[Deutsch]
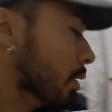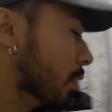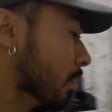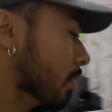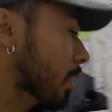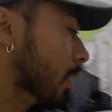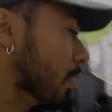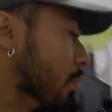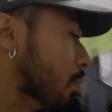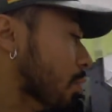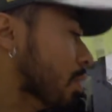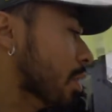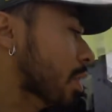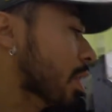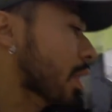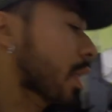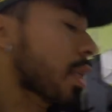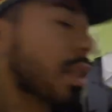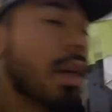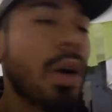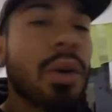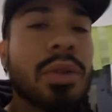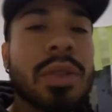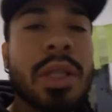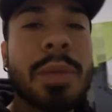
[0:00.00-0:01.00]
Natürlich geht
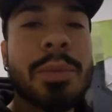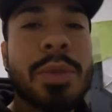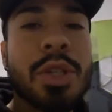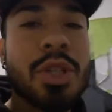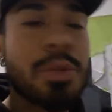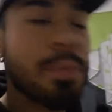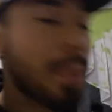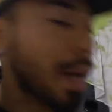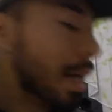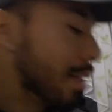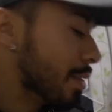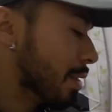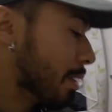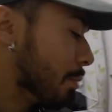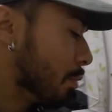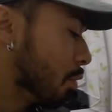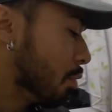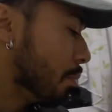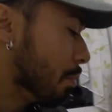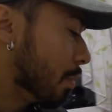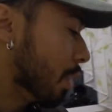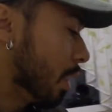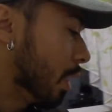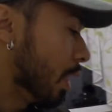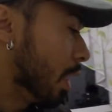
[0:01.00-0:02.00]
auch damit sparsam
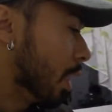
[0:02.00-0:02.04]
um,